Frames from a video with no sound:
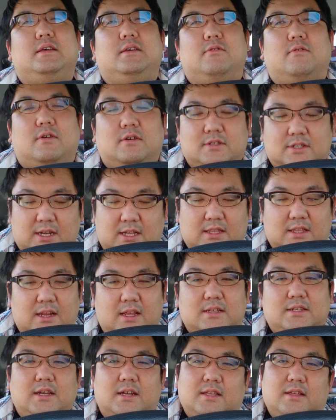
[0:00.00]
よろしかった
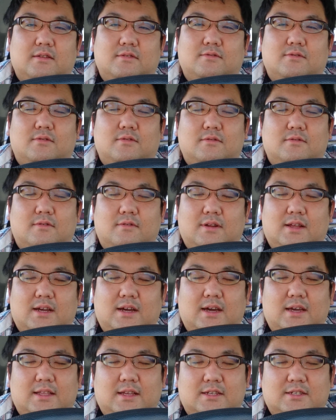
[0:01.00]
らチャンネル登録お
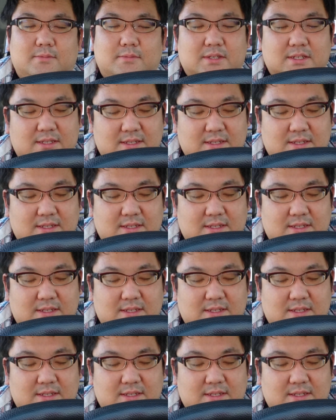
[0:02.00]
願いいたしま